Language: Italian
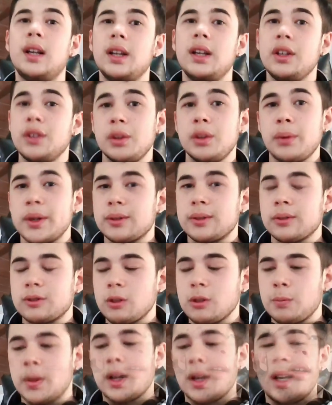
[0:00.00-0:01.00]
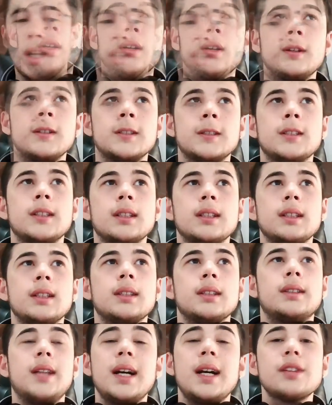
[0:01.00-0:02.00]
Io di questo sto parlando.
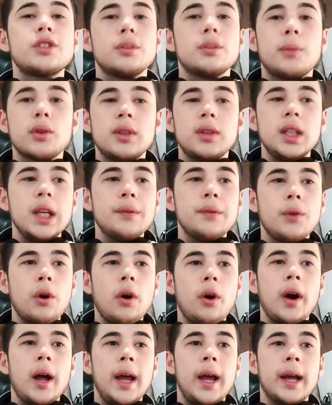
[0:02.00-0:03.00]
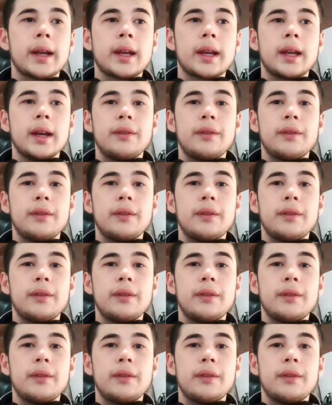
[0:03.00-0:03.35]
Terzo motivo è che